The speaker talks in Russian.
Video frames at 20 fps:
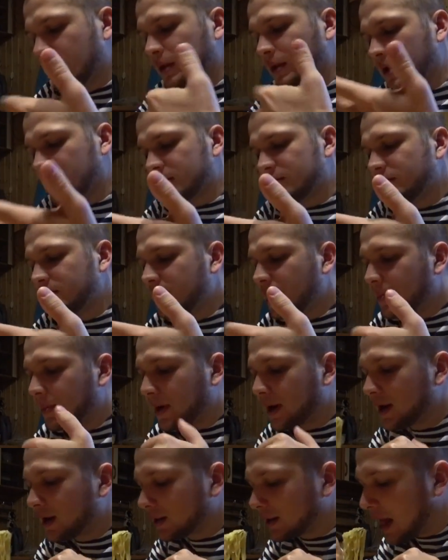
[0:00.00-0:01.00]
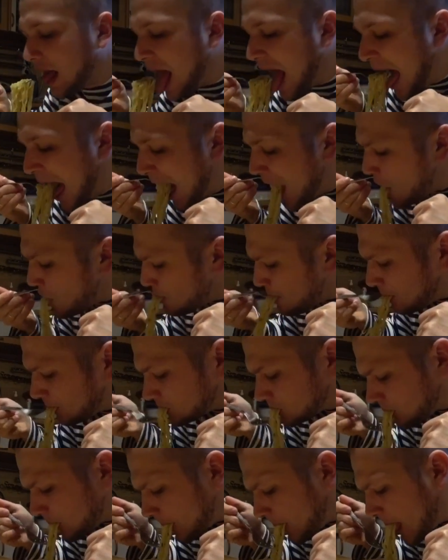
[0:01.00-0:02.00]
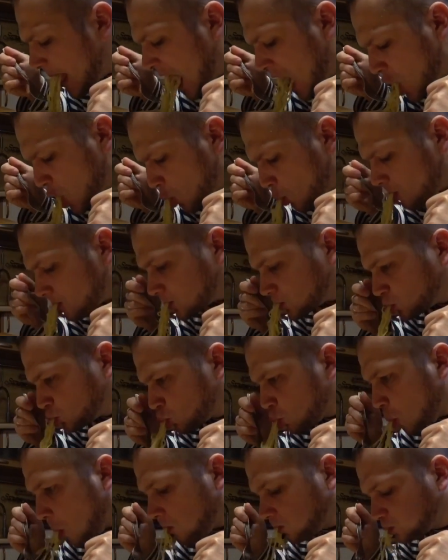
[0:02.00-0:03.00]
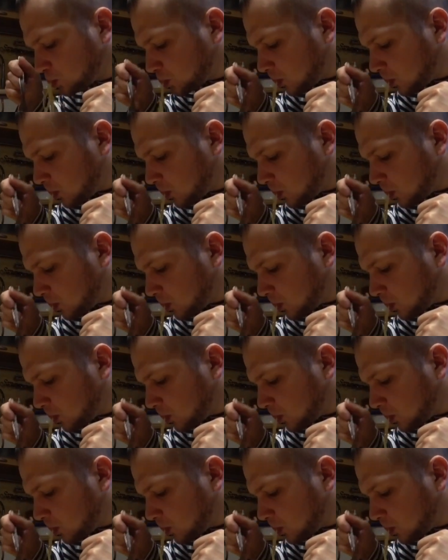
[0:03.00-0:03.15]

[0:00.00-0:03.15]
на развитие проекта. М-м.